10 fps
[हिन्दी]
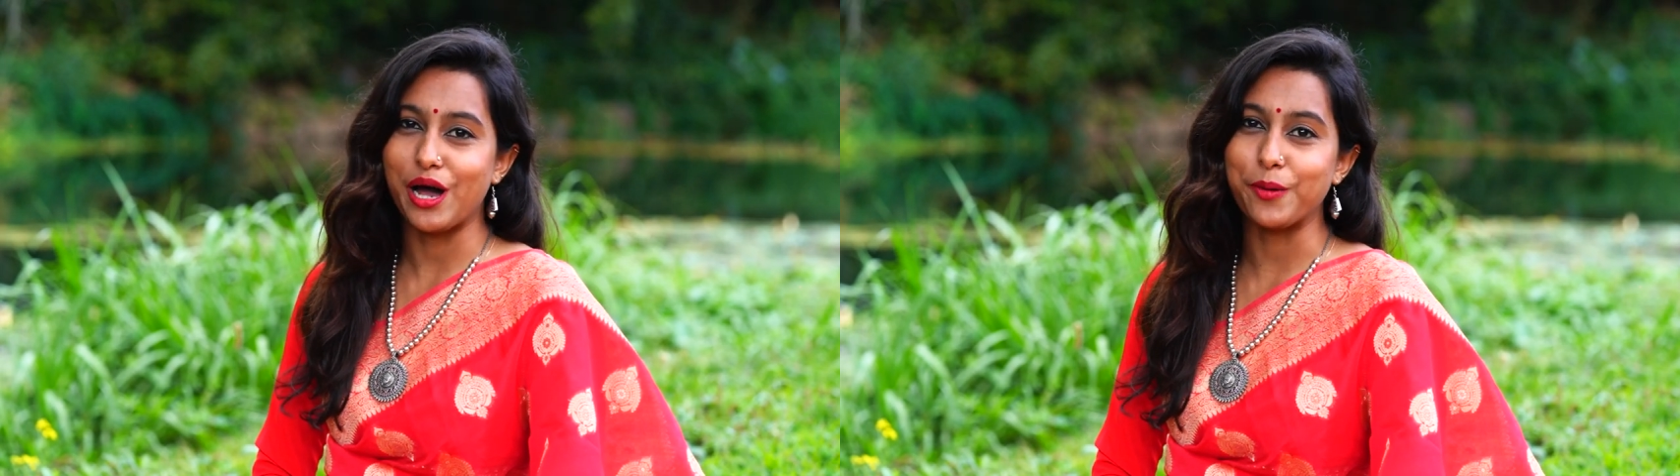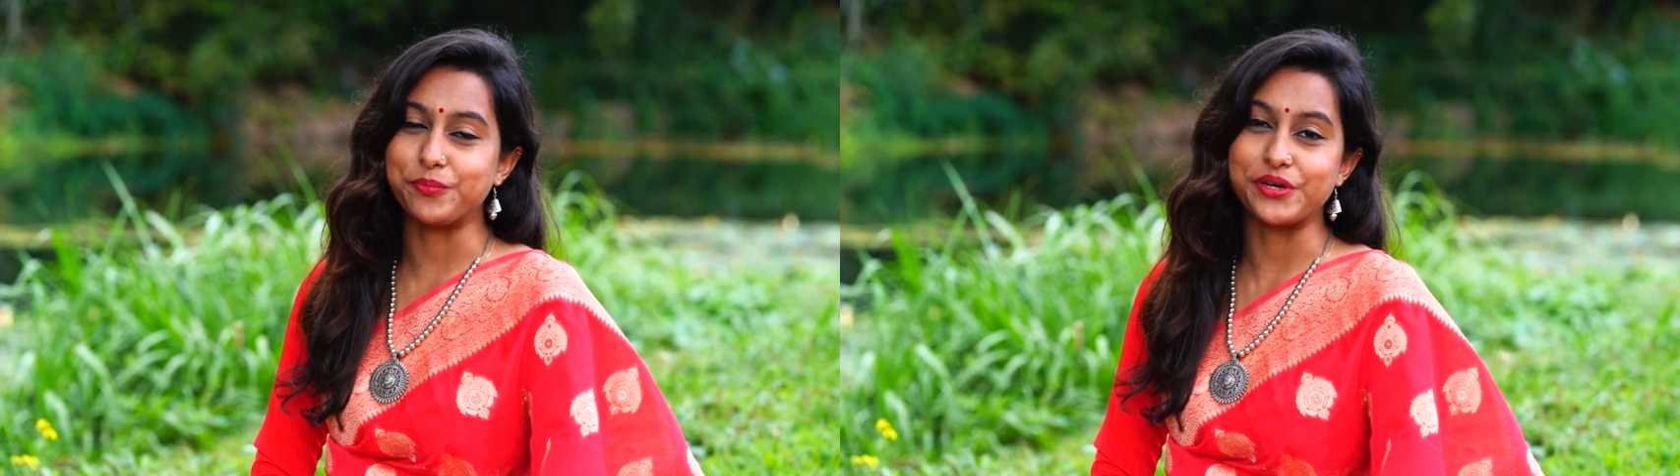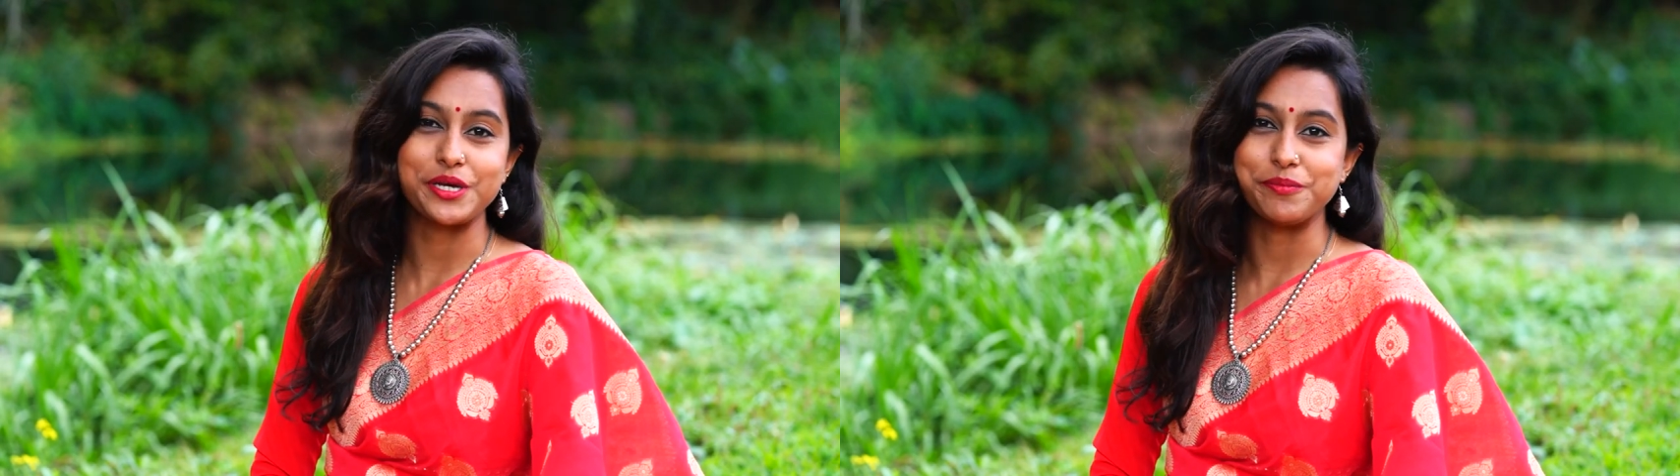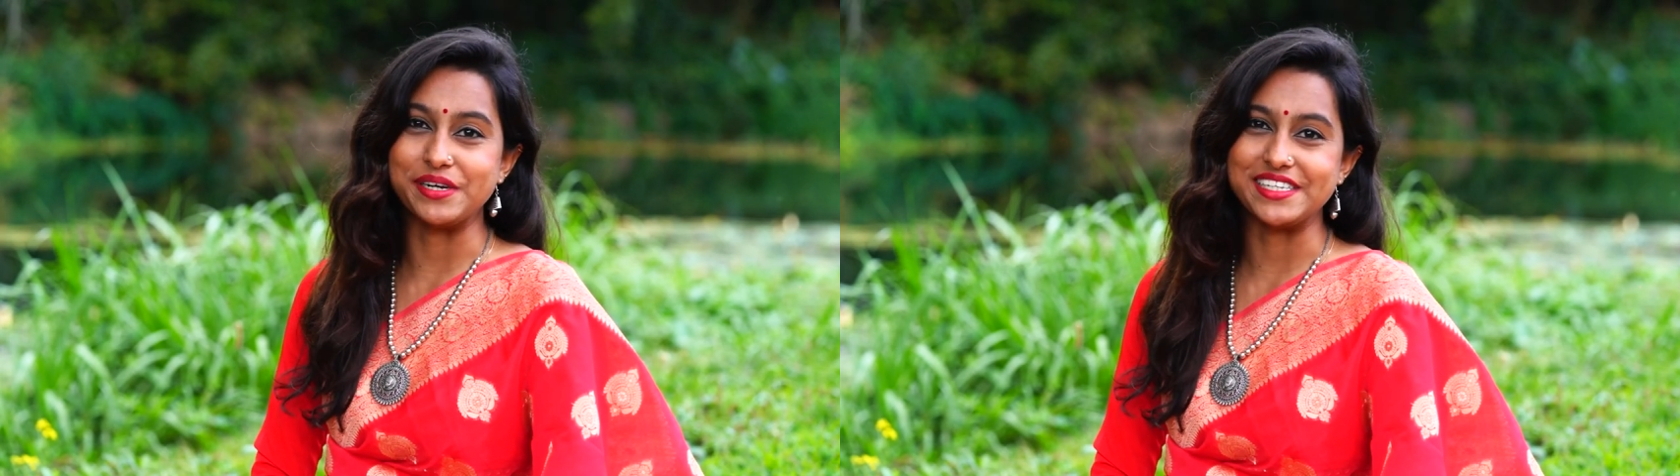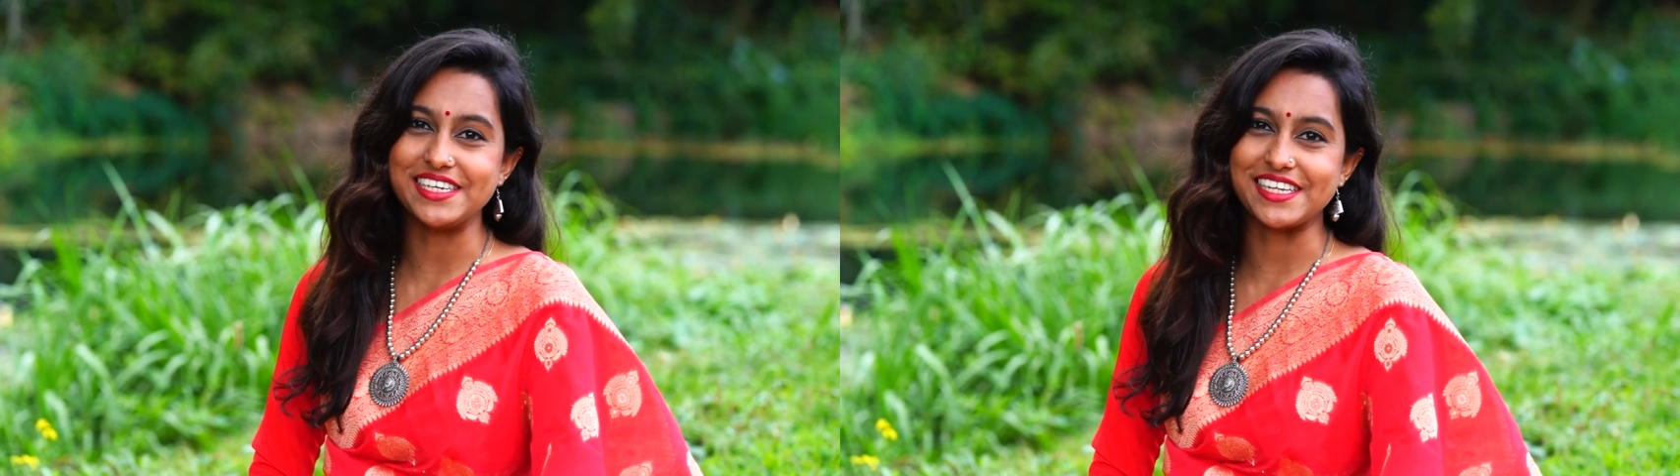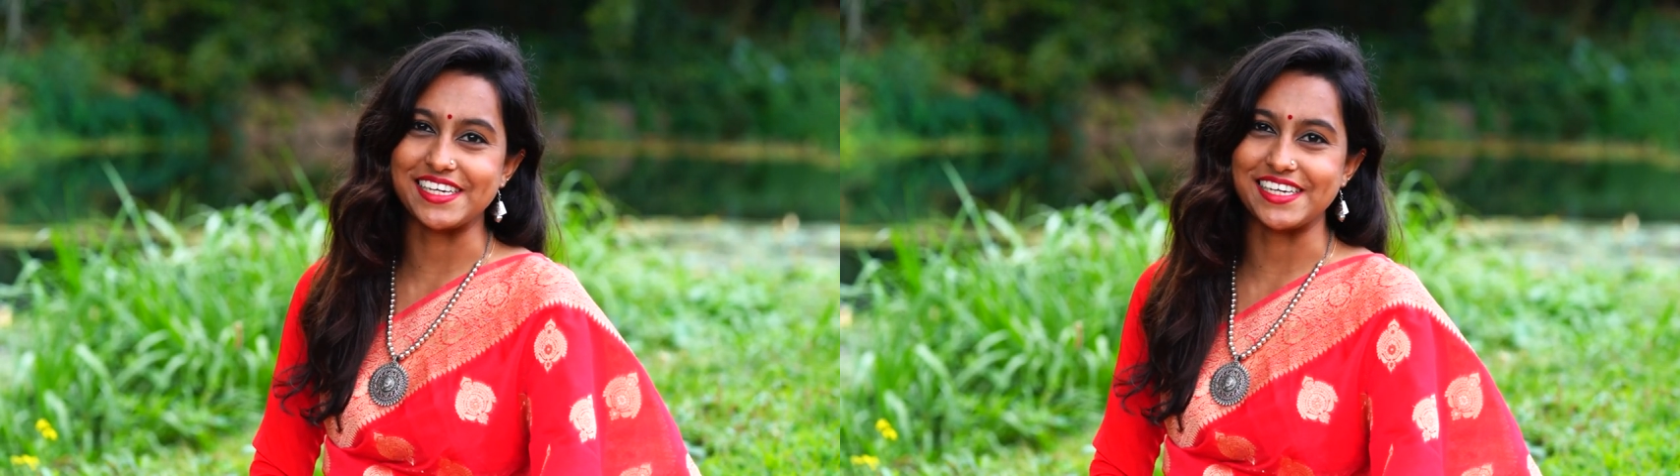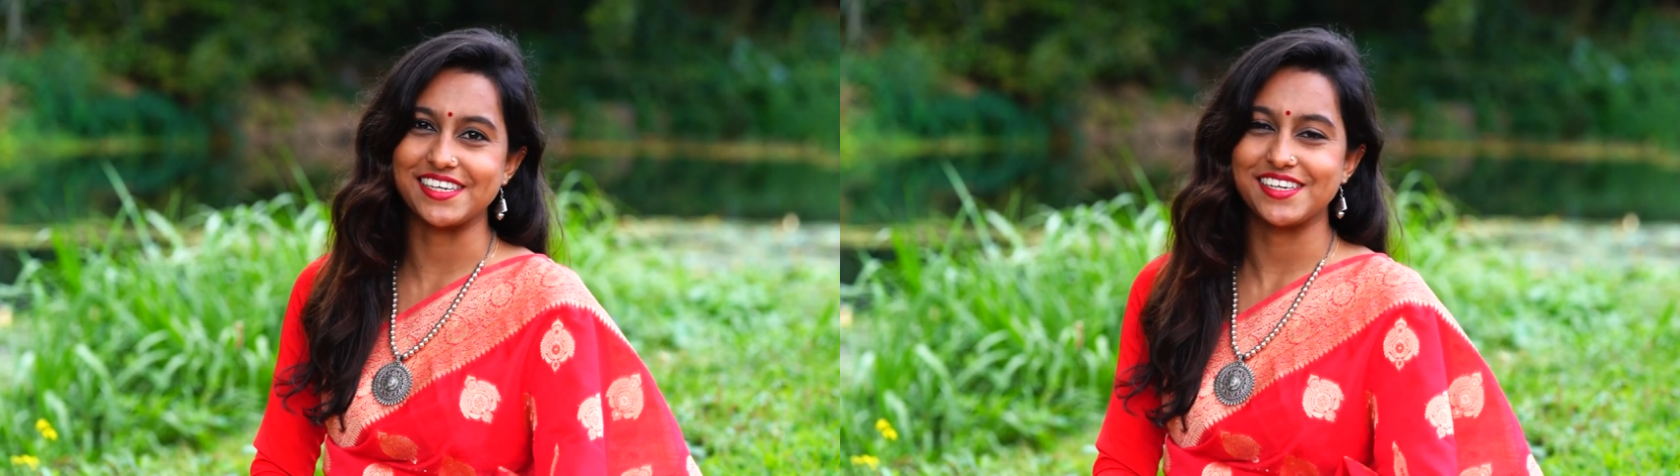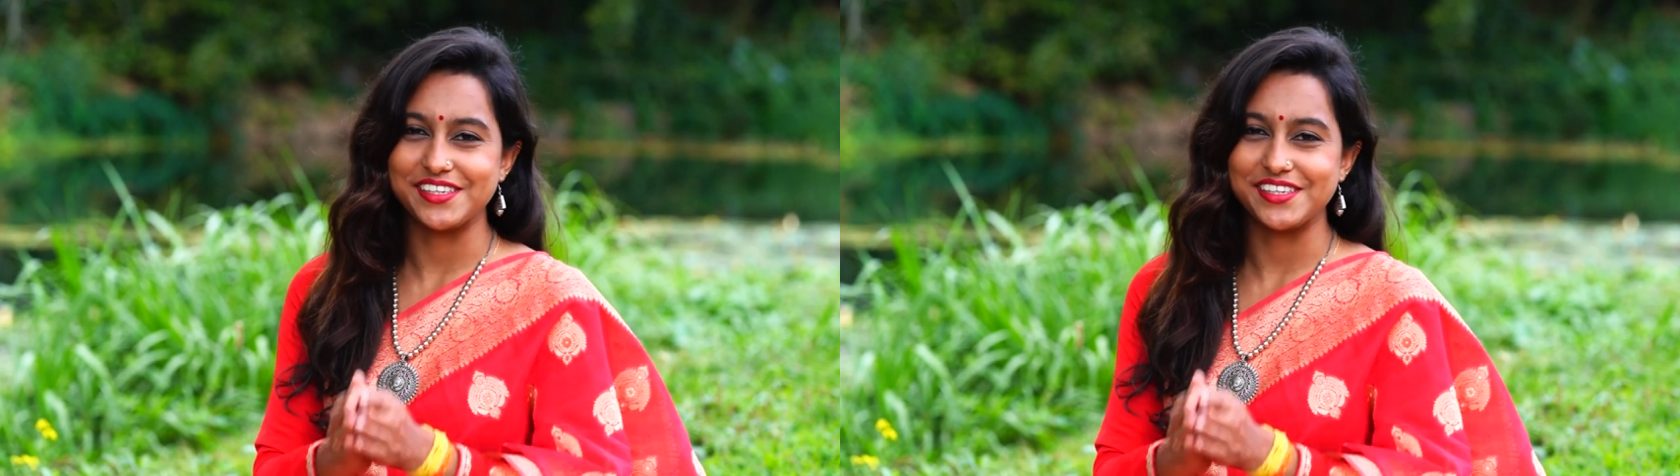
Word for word: आप पर बनी रहे